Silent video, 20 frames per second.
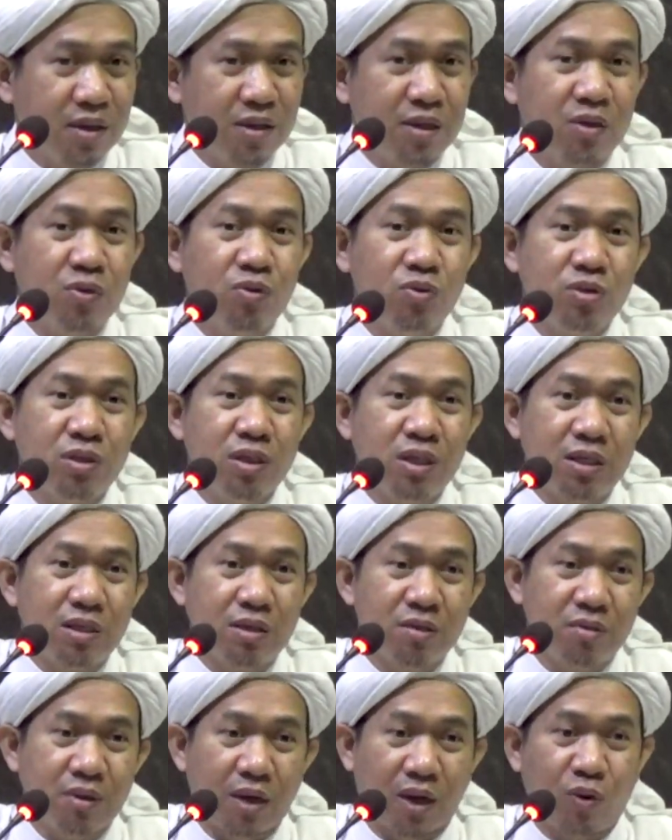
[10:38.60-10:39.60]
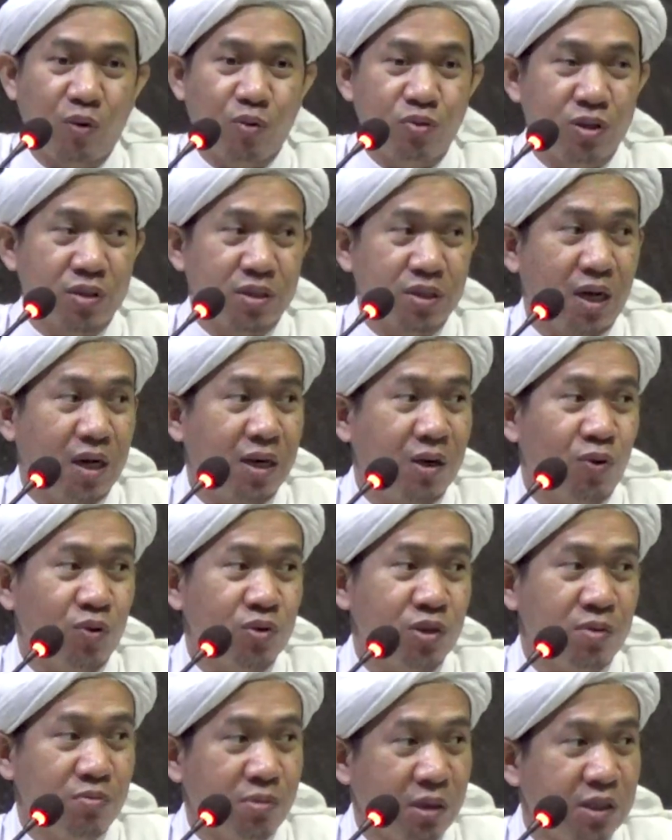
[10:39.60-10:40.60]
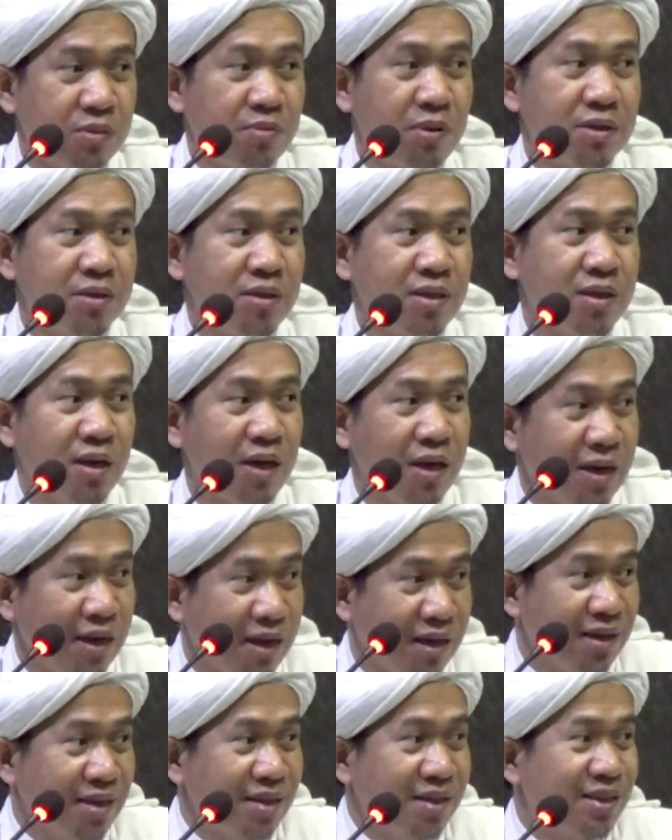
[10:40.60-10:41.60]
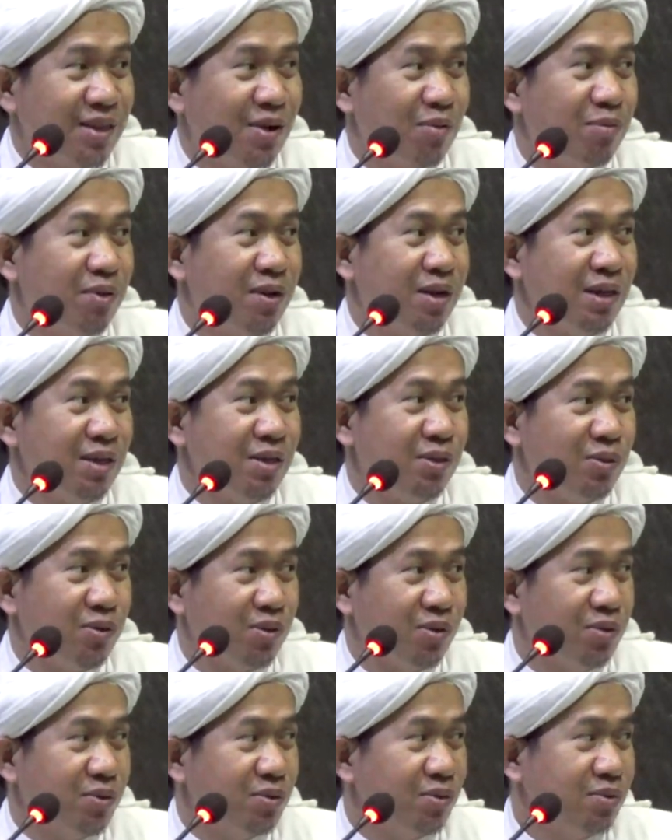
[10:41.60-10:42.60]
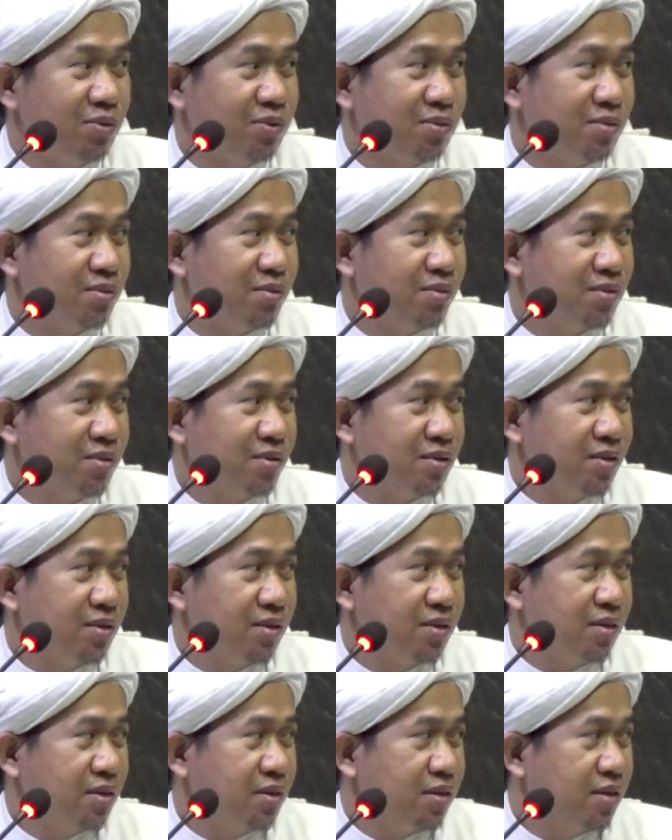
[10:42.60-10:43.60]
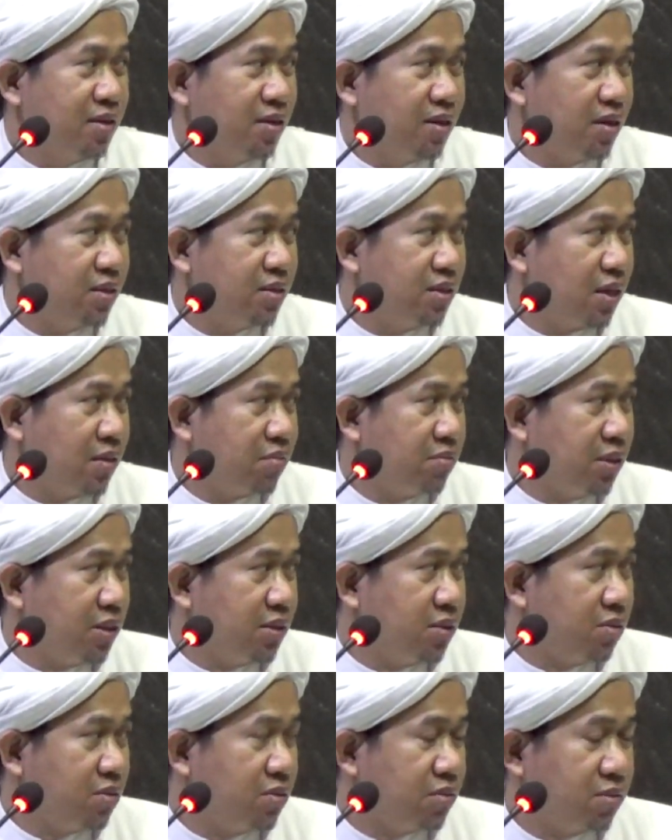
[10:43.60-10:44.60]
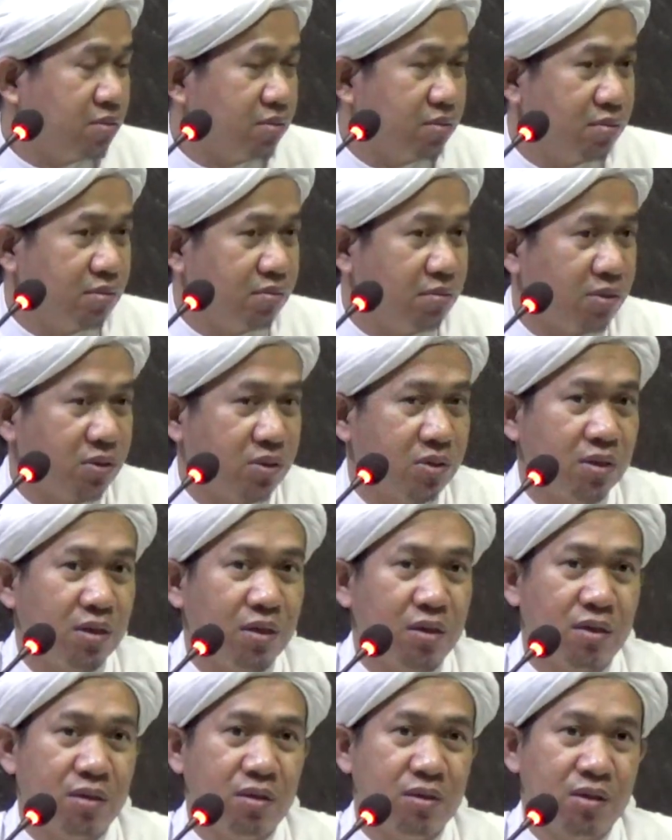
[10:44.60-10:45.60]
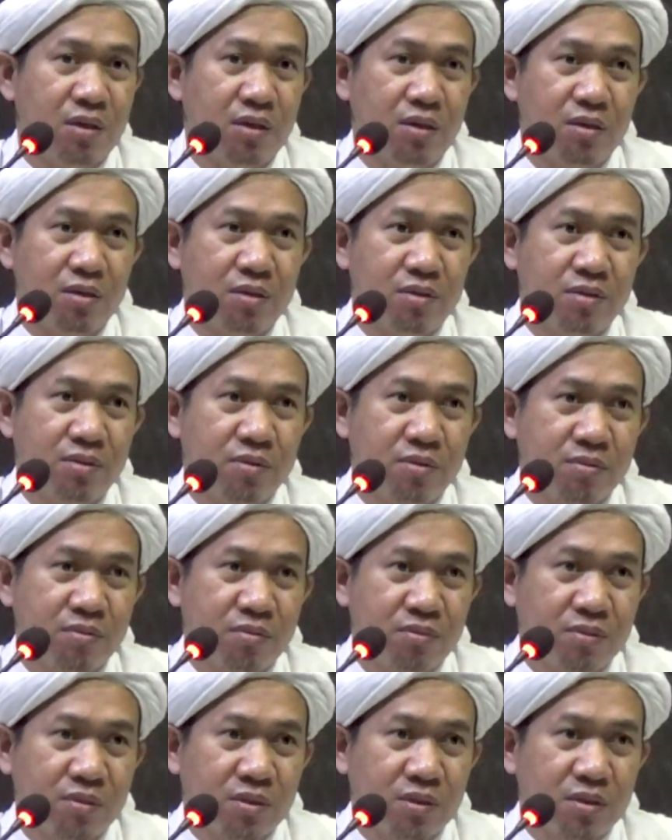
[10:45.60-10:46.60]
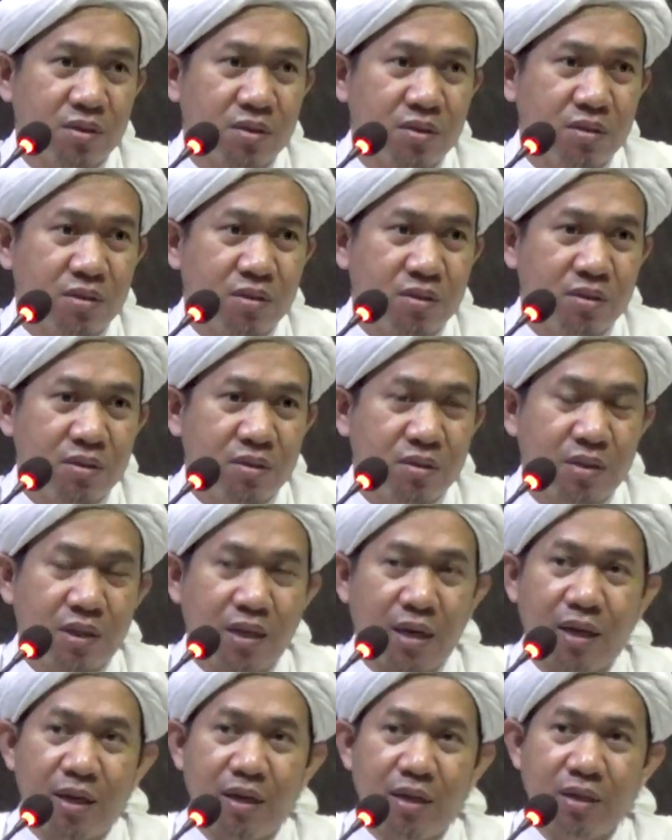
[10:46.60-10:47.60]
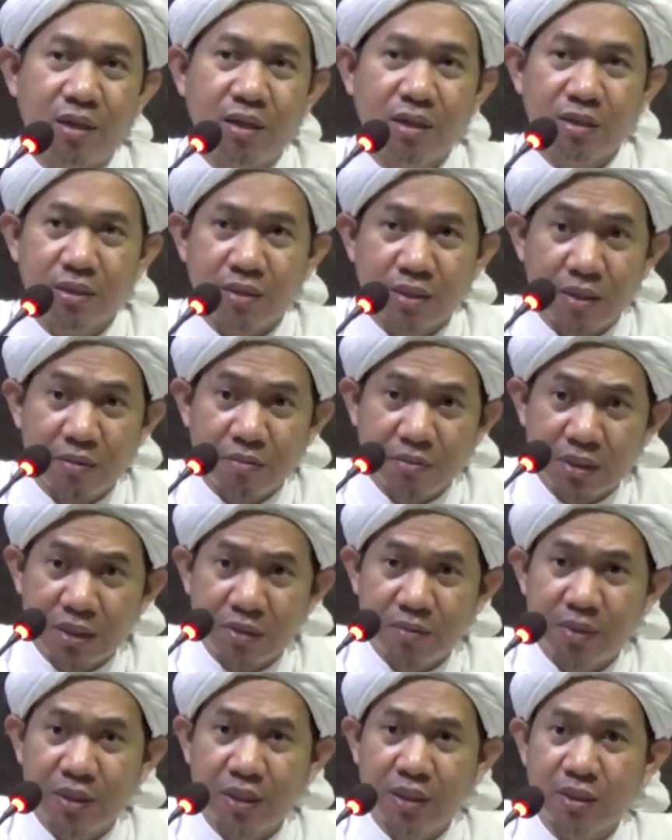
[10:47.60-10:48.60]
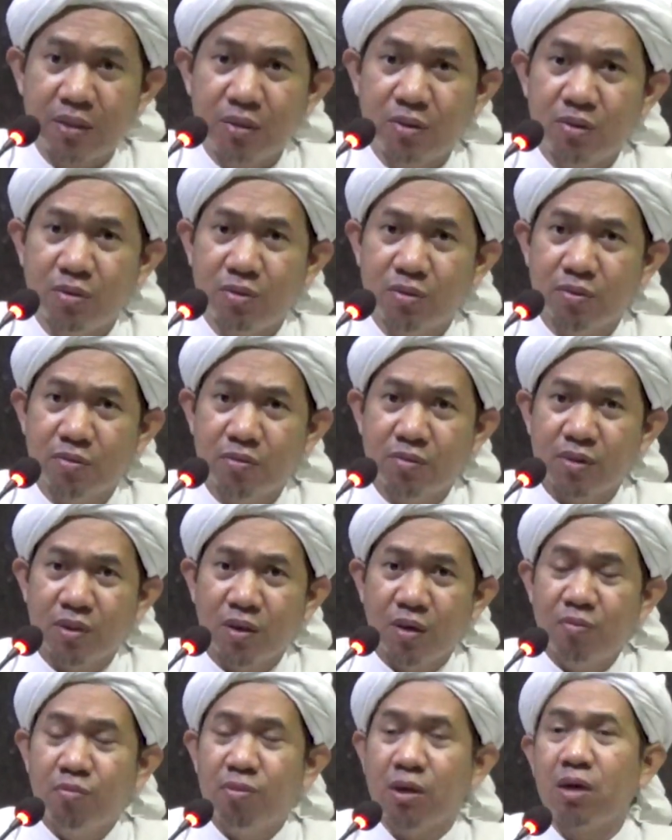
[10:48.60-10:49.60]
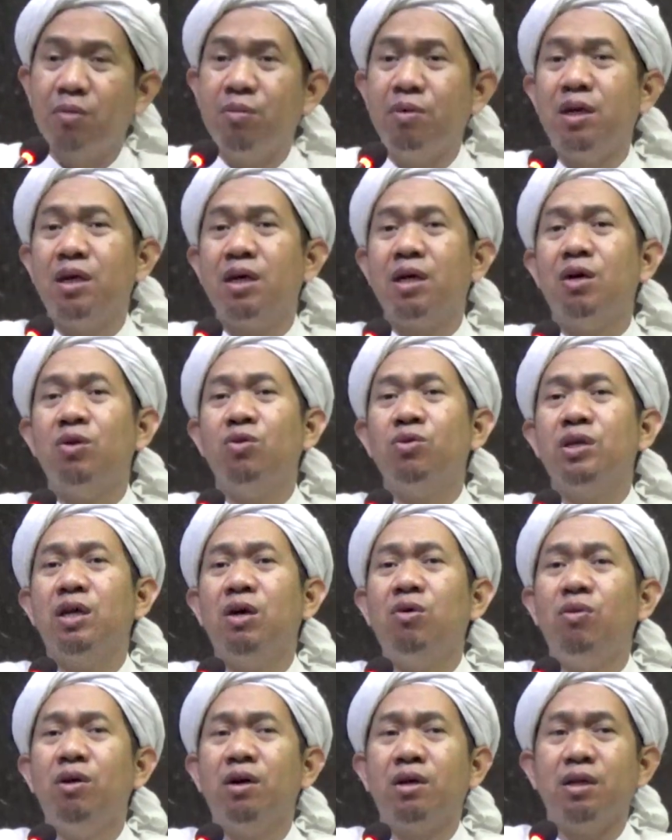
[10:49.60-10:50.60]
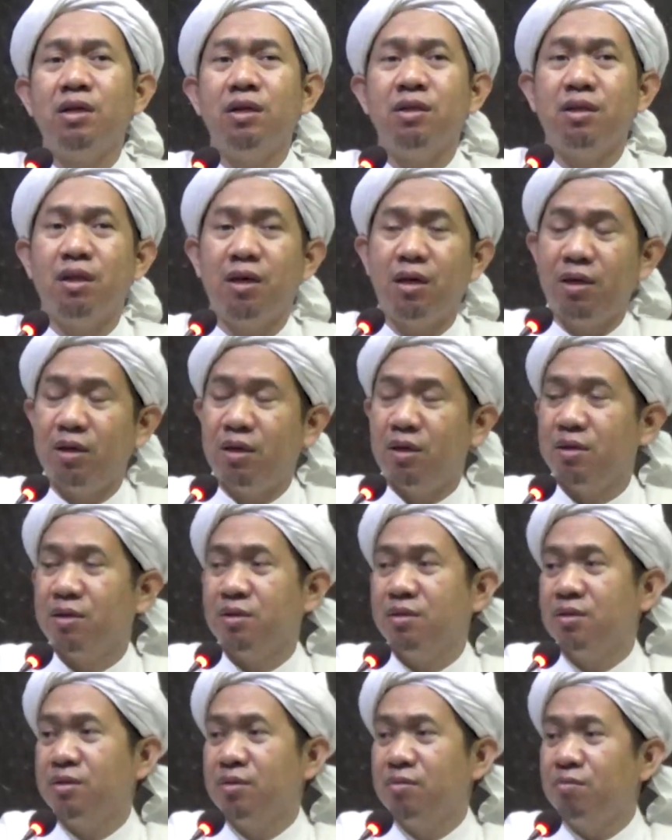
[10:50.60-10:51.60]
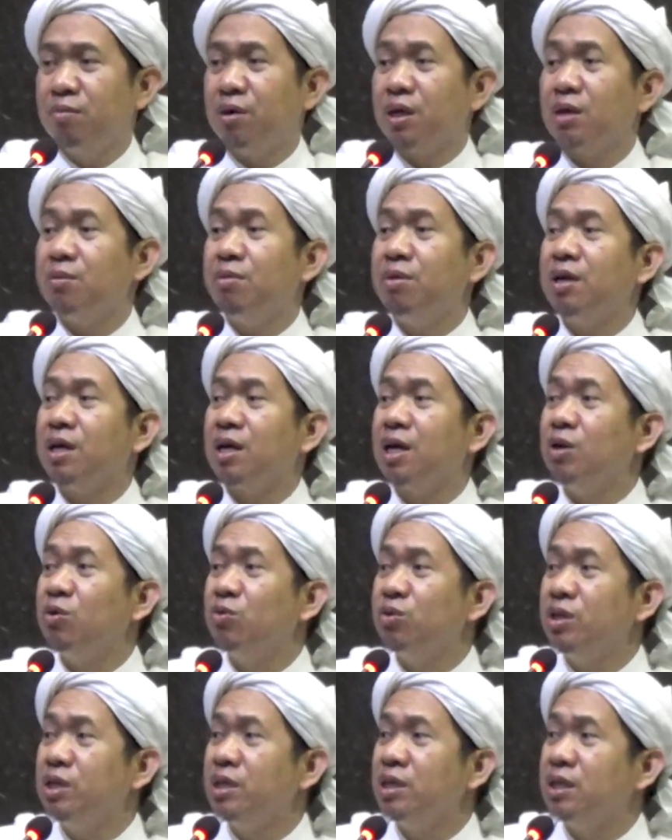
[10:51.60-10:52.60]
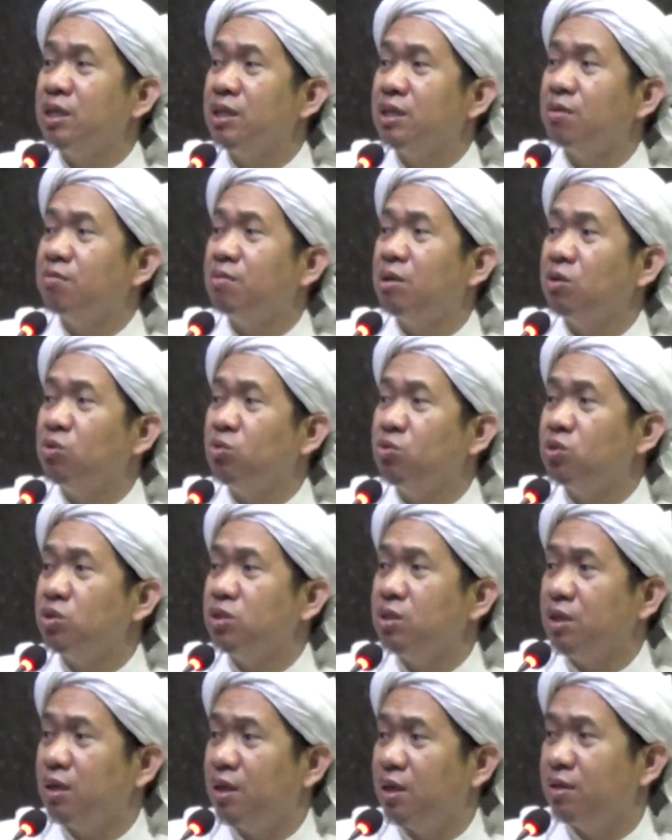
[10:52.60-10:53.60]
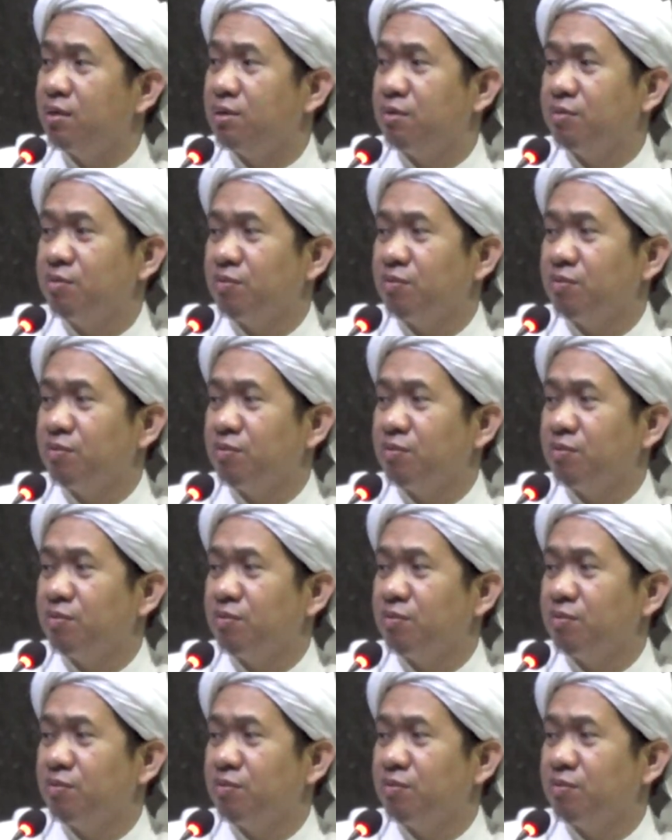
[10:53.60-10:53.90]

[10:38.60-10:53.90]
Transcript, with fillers: ada kucing ya kucing segala kucing berjemati. eh nggak begitu. Islam itu masya Allah. Sayang Islam nggak begitu. Bagaimana kalau nyawa kita? Bagaimana kalau diri kita manusia?